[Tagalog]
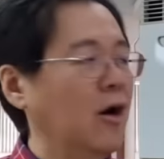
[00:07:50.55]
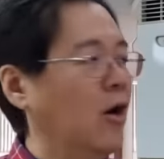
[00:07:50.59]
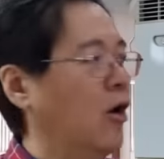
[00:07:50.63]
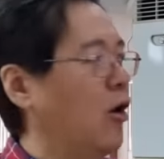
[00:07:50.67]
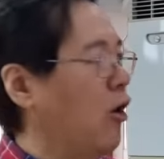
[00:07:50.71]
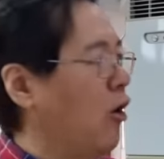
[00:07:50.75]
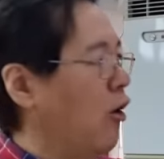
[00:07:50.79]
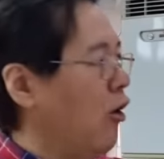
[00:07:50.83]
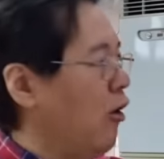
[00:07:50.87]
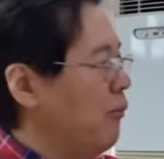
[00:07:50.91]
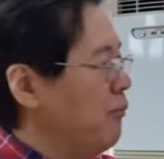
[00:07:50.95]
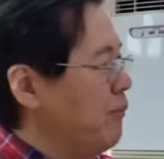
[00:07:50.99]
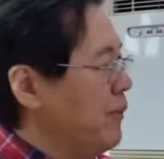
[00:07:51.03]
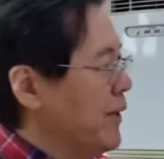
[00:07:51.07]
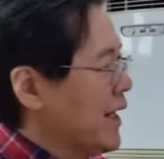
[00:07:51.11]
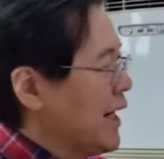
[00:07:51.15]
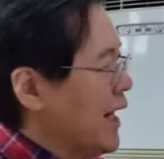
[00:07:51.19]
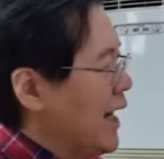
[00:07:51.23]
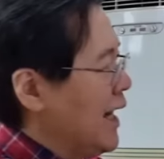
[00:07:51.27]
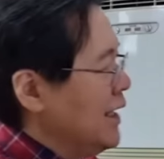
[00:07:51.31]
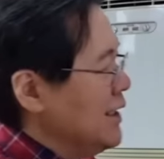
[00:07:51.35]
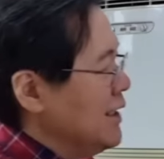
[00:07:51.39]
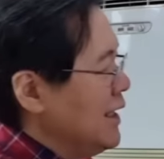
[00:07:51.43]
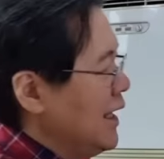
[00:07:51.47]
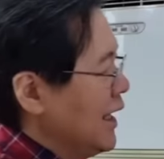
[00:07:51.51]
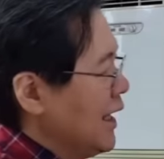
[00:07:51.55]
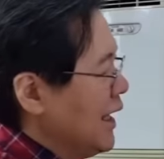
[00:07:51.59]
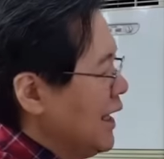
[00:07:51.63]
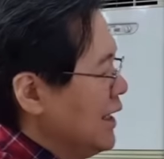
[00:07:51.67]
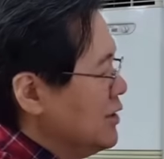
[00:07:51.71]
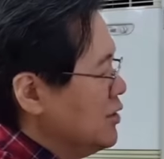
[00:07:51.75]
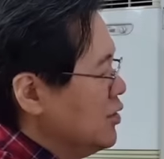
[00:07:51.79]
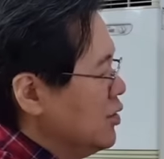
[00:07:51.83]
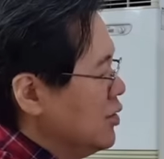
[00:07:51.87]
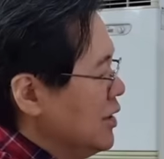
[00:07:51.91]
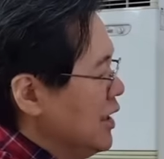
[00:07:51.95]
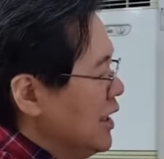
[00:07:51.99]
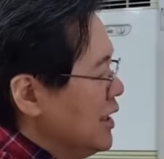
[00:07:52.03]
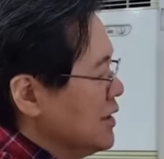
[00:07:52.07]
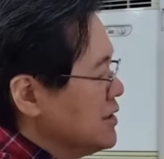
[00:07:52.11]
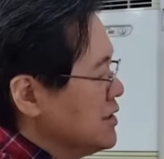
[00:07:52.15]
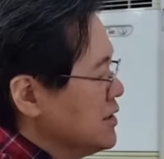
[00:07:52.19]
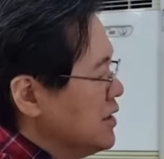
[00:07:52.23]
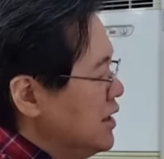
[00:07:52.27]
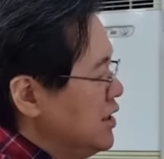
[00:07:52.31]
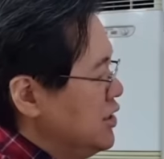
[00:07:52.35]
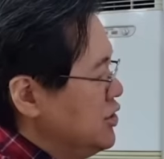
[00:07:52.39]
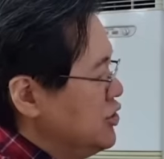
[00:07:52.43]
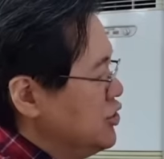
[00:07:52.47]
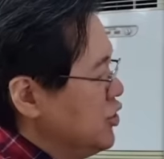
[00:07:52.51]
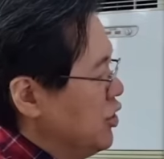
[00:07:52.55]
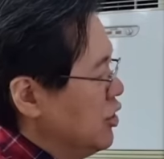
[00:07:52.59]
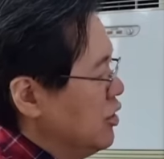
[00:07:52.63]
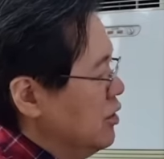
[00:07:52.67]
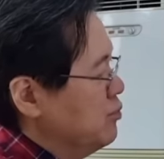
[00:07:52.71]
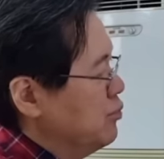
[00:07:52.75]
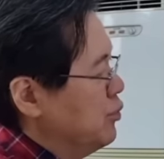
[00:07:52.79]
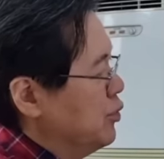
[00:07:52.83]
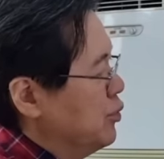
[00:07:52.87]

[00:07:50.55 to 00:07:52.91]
o operahan agad to ng surgeon,